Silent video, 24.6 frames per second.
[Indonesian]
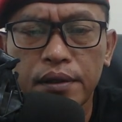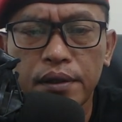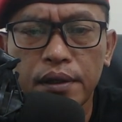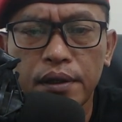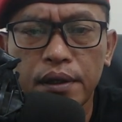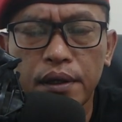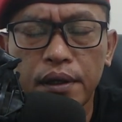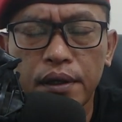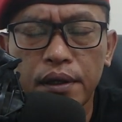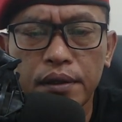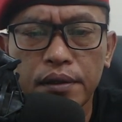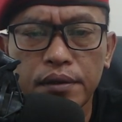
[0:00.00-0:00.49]

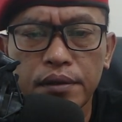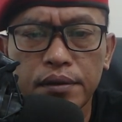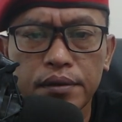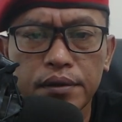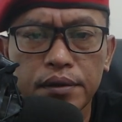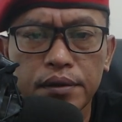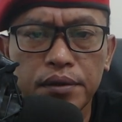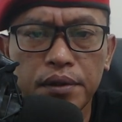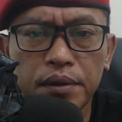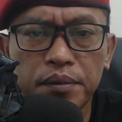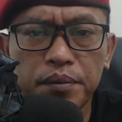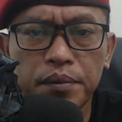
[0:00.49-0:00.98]
Ya,
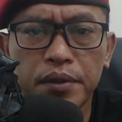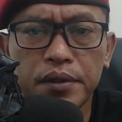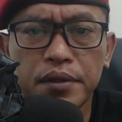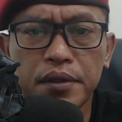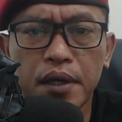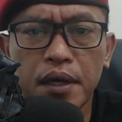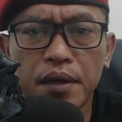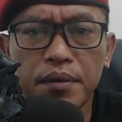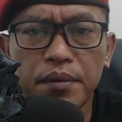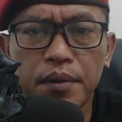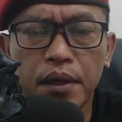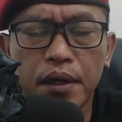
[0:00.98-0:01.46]
itu yang
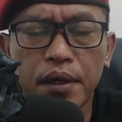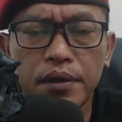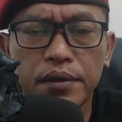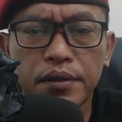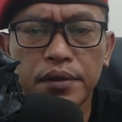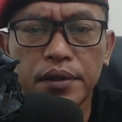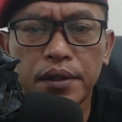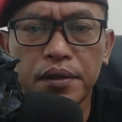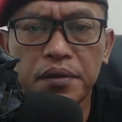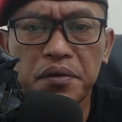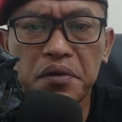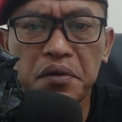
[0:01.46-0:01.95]
pertama.
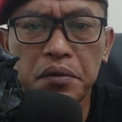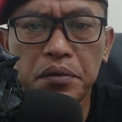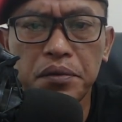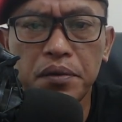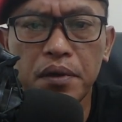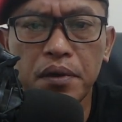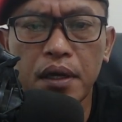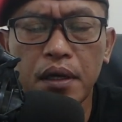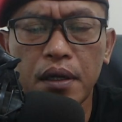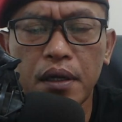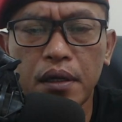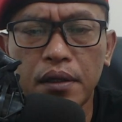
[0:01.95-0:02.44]
Yang
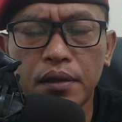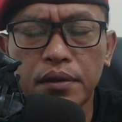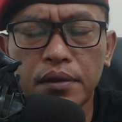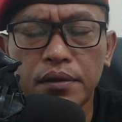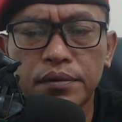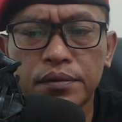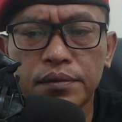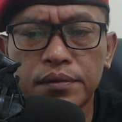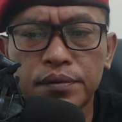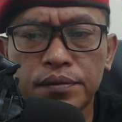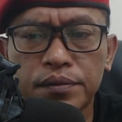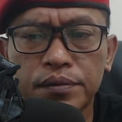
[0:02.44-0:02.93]
kedua,
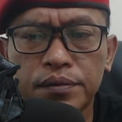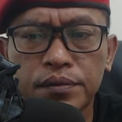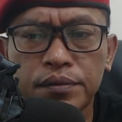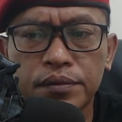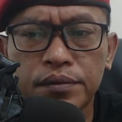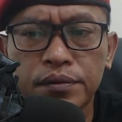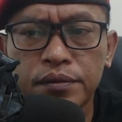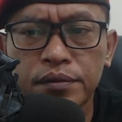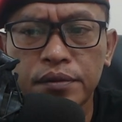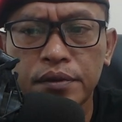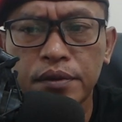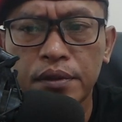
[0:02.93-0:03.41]

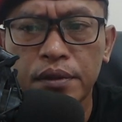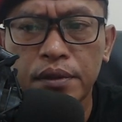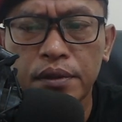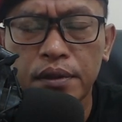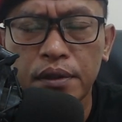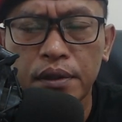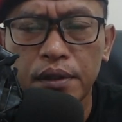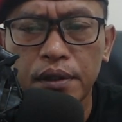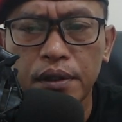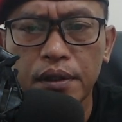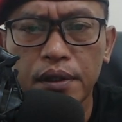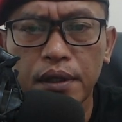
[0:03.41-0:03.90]

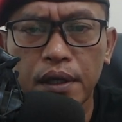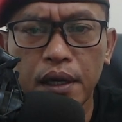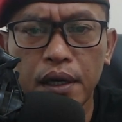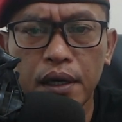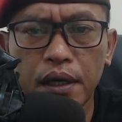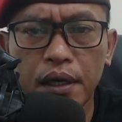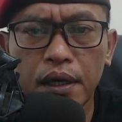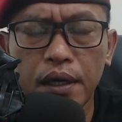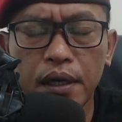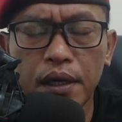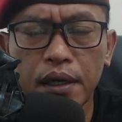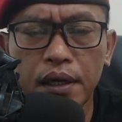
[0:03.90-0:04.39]

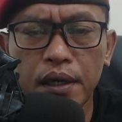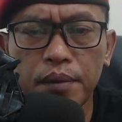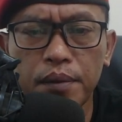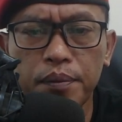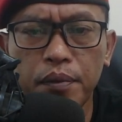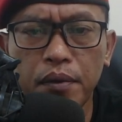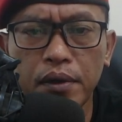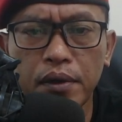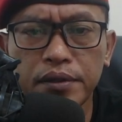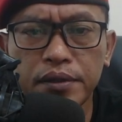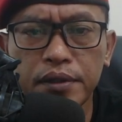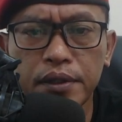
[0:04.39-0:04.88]
langkah-langkah
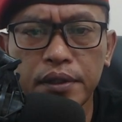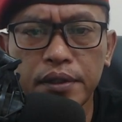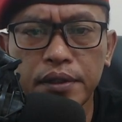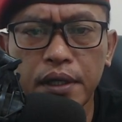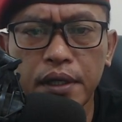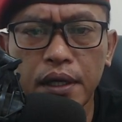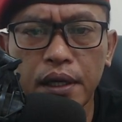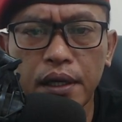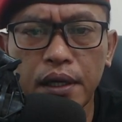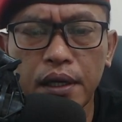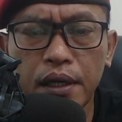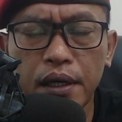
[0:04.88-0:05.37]

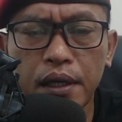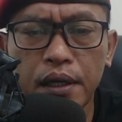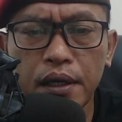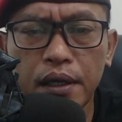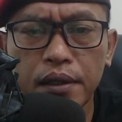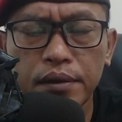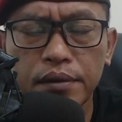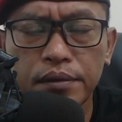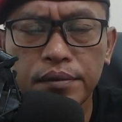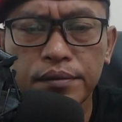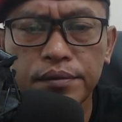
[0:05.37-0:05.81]
politiknya adalah